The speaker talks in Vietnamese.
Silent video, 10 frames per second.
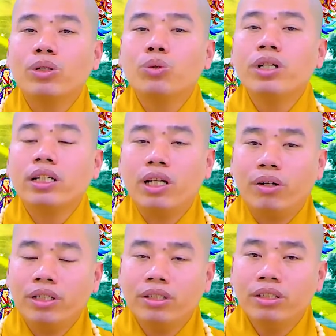họ tu rất
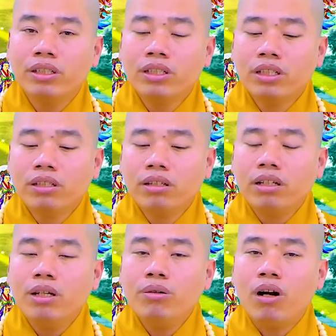giỏi
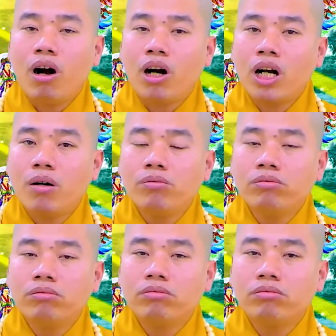nhưng nếu họ không